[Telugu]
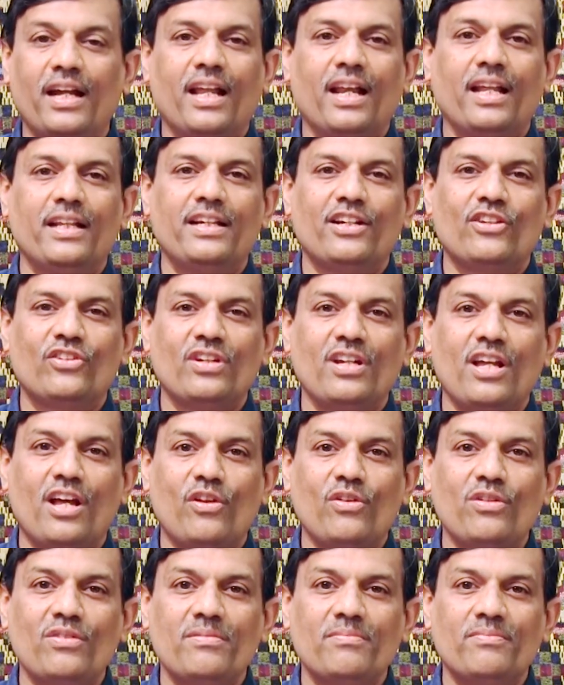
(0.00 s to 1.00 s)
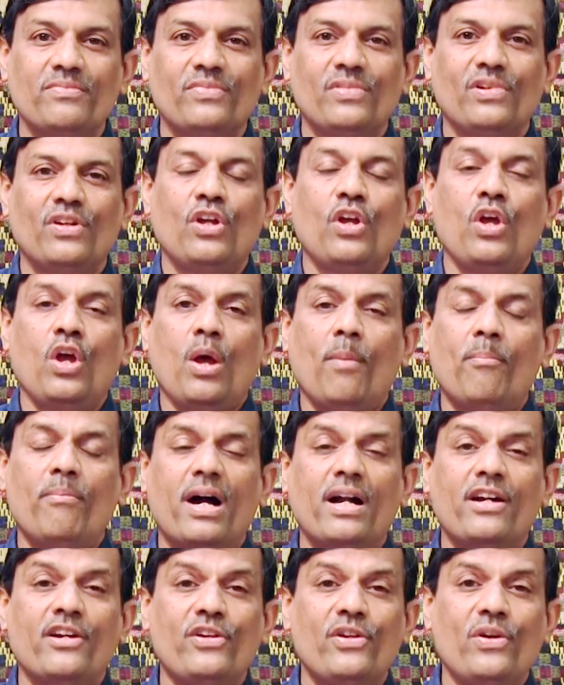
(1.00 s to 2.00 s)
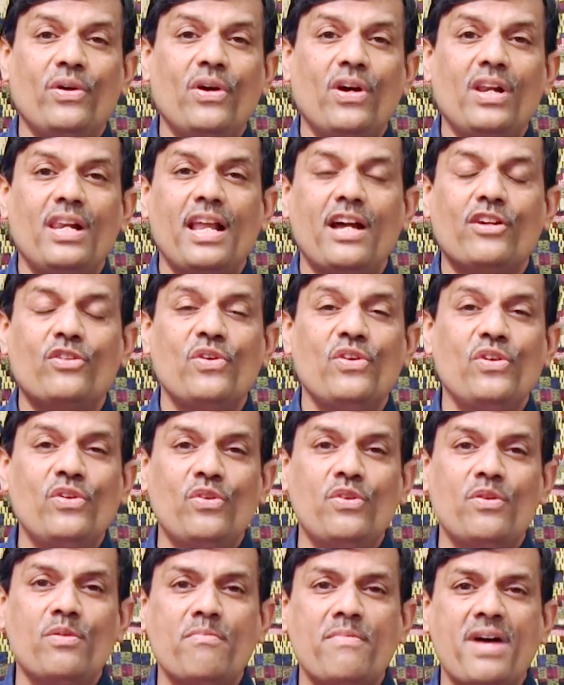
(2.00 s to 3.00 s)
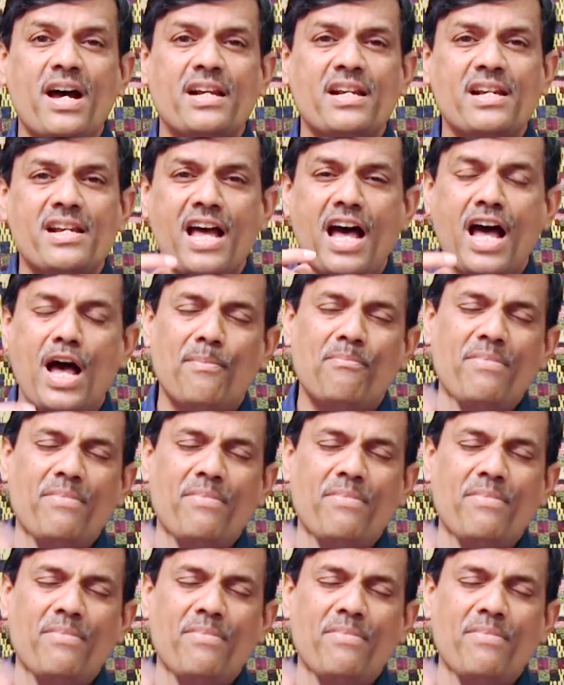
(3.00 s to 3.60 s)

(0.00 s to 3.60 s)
ఎలా తిడుతున్నారు బండోళ్ళకు రూమన్న